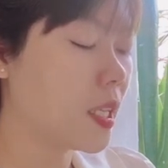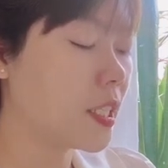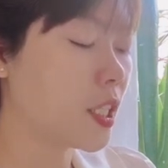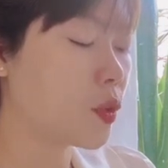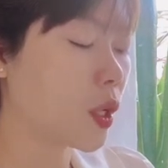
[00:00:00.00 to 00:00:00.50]

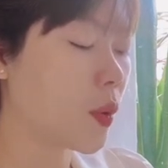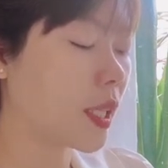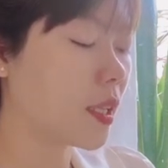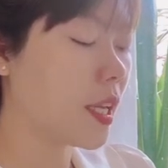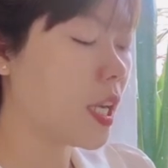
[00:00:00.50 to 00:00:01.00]
Trịnh Duyệt
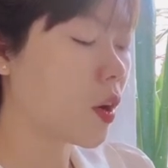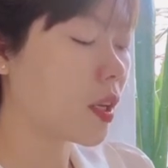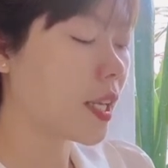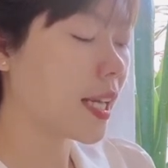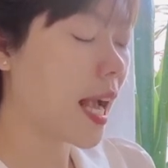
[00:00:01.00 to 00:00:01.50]
Nguyệt thấy
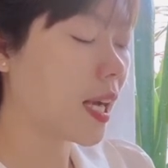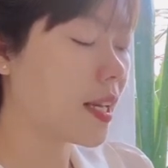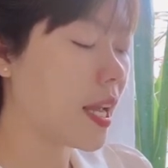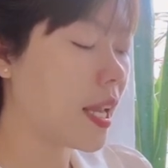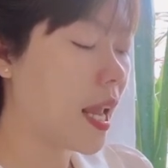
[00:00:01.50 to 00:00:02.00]
con người khác ở
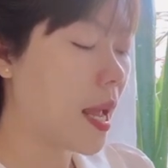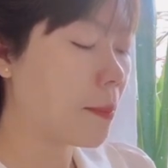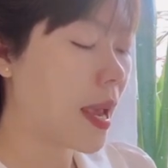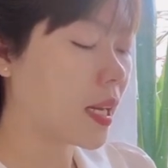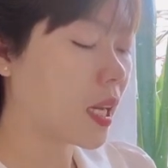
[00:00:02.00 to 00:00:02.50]
đây,
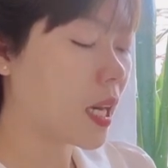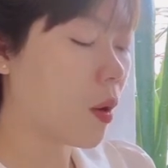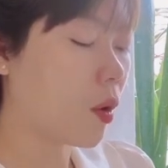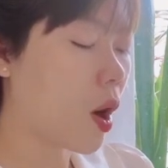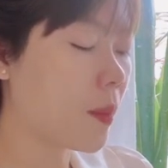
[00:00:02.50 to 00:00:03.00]
bèn gật
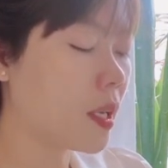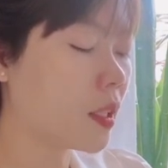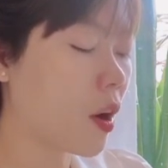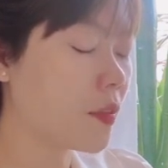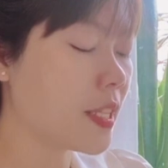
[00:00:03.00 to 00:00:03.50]
đầu khom
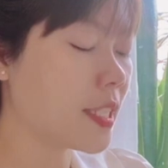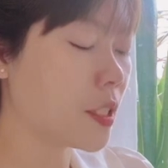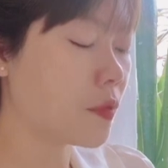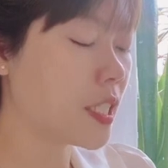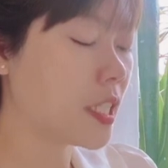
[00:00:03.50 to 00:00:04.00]
lưng nói với
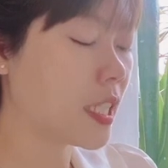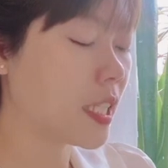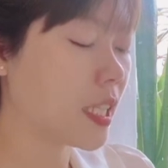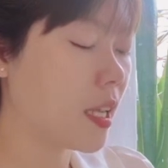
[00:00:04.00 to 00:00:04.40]
Trình Phi Trì.